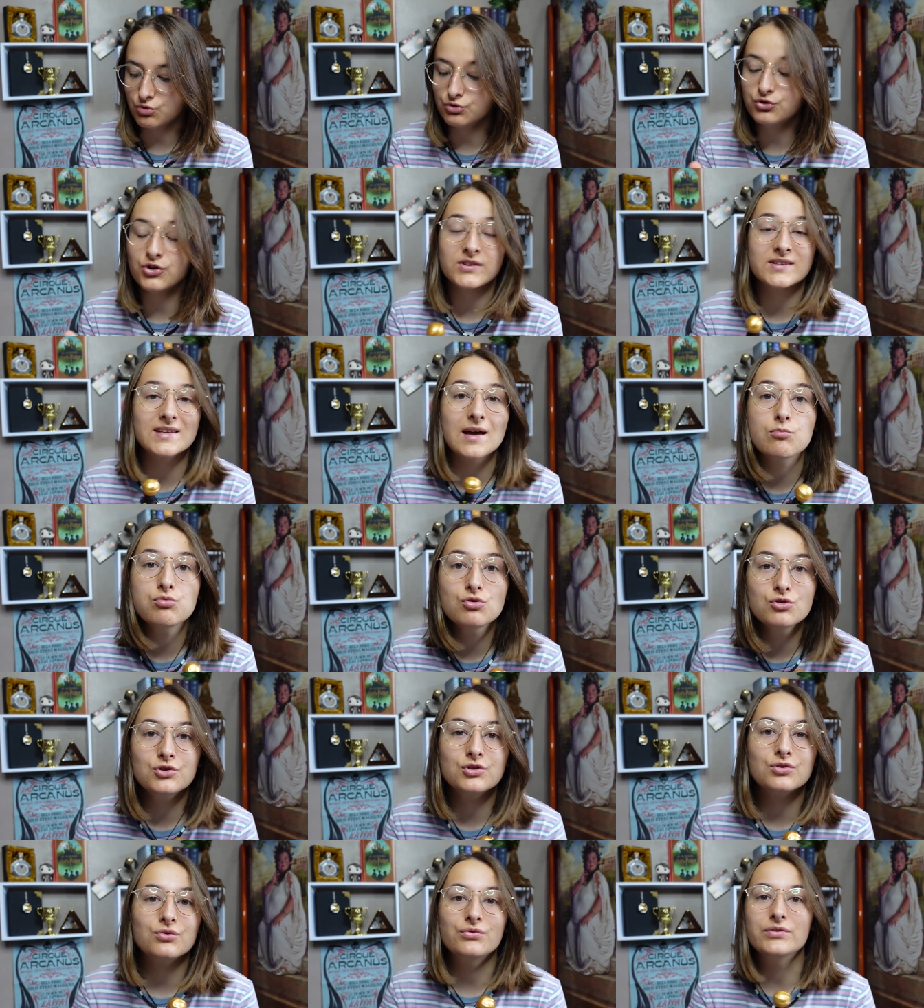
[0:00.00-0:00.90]
ou dans sa
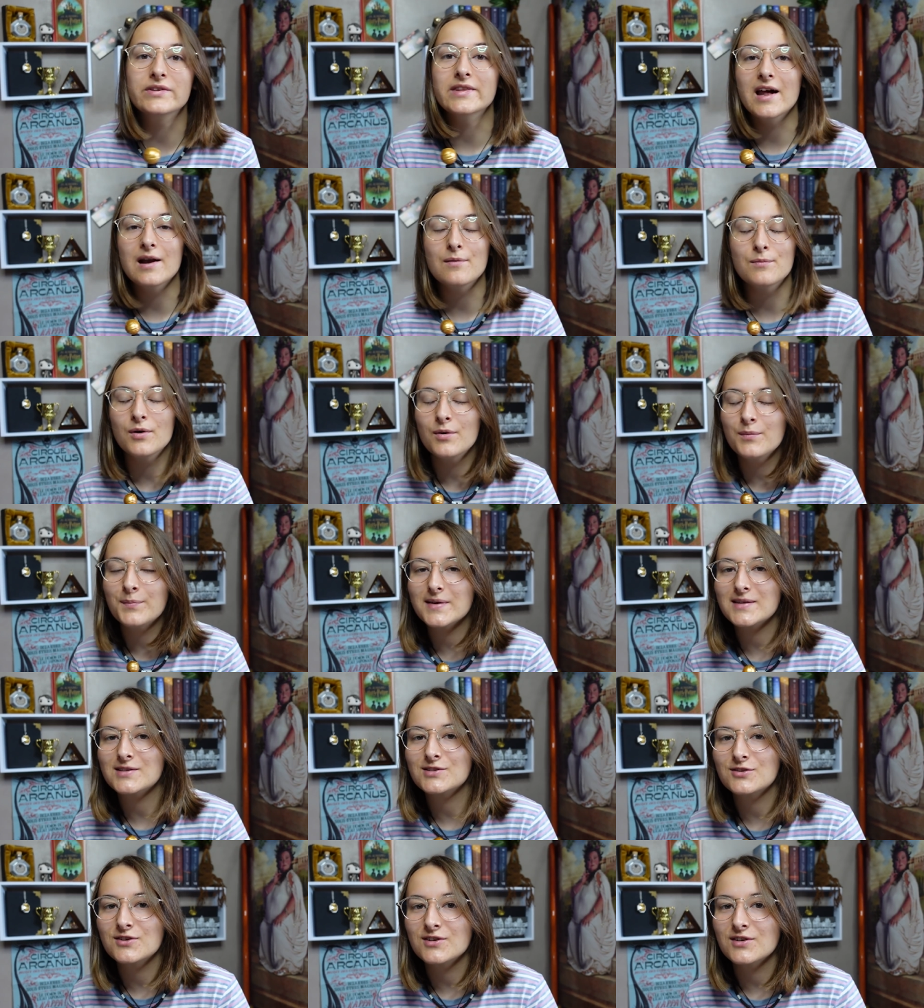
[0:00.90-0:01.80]
bouche finalement,
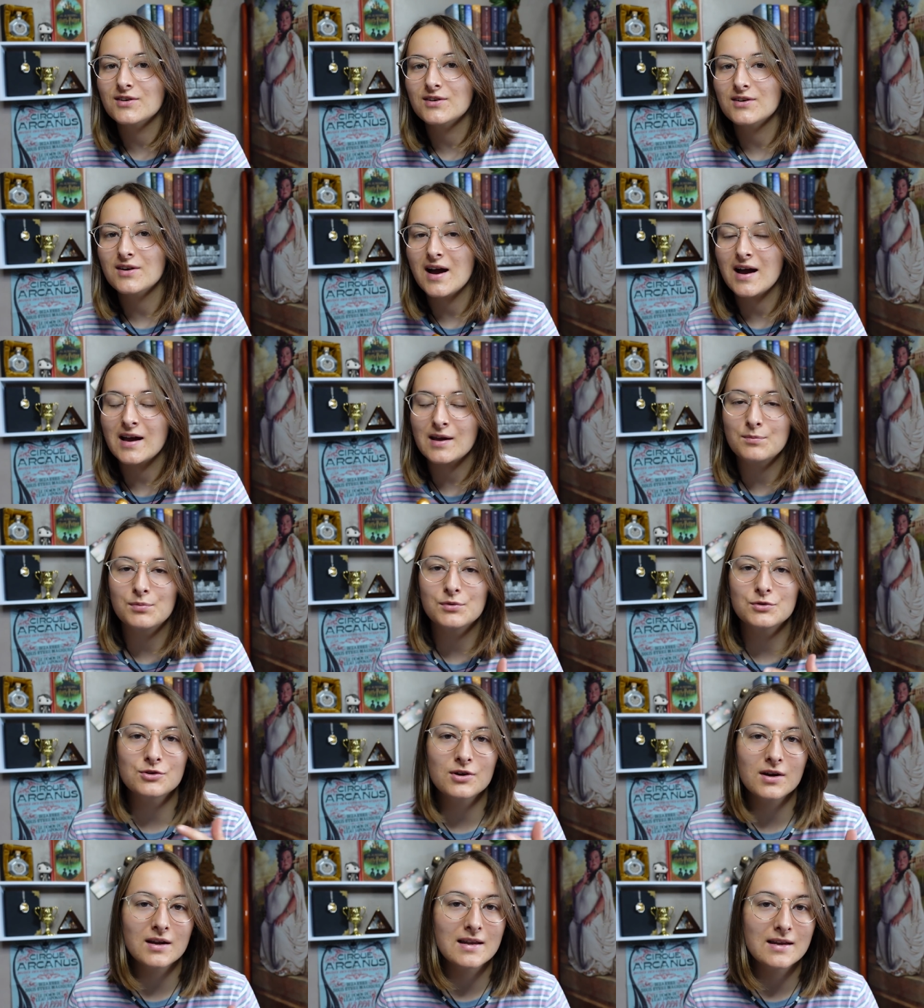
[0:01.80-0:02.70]
parce que Harry Potter,